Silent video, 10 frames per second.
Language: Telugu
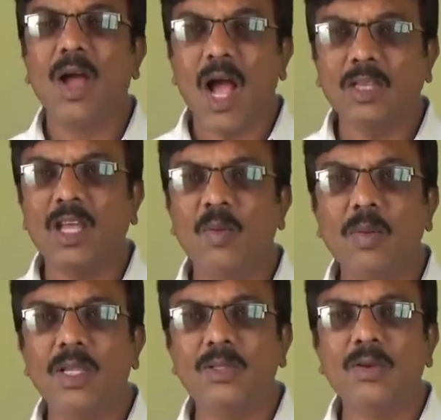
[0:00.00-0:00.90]
ఆ
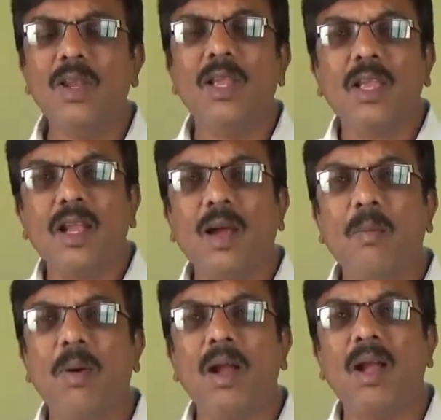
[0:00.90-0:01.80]
తలుపులు తీసుకొని
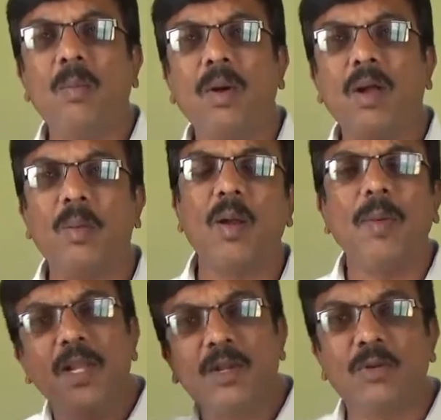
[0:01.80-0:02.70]
గబ్బ గబ్బ గబ్బ గబ్బ
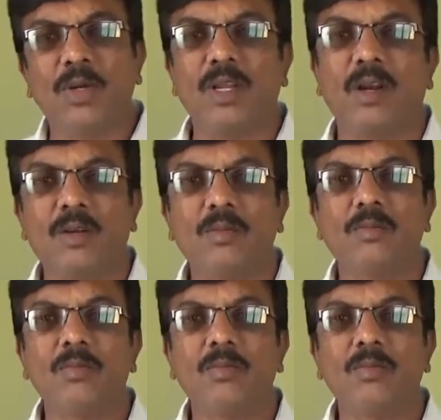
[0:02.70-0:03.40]
ఇంటి గురికినాడు